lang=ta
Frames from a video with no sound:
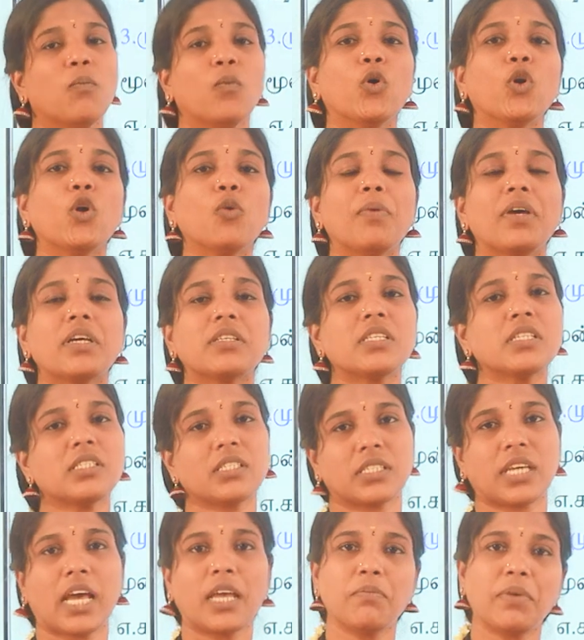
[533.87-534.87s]

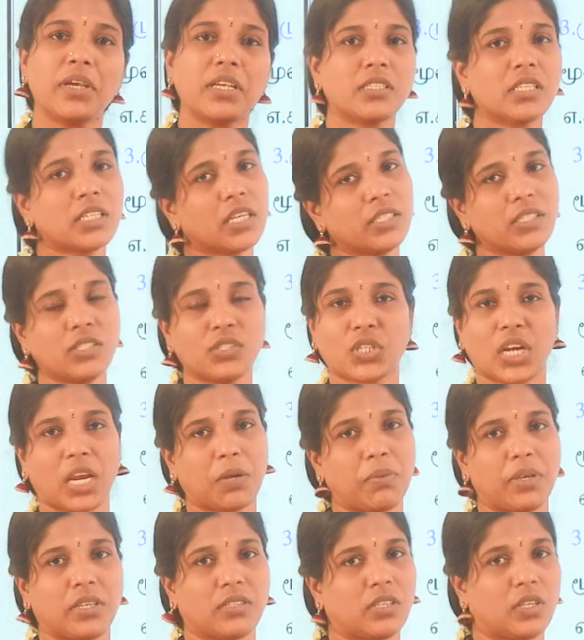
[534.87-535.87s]
மோனோபேசிக் டைபேசிக் அண்ட்
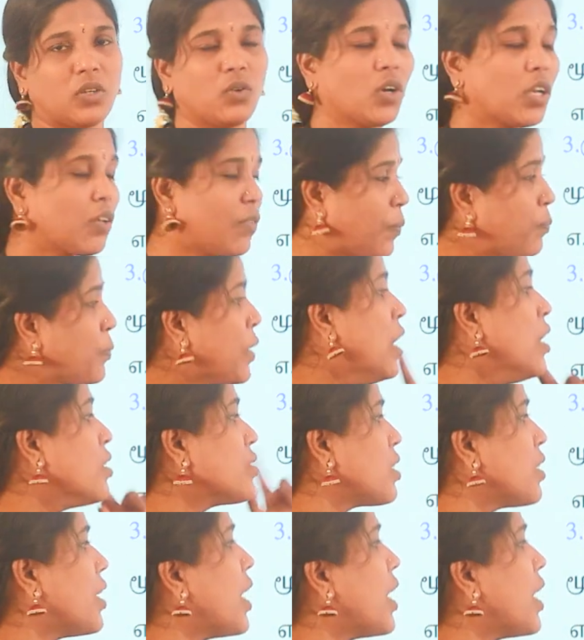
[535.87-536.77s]
ட்ரைபேசிக் ஓகேவா ஸோ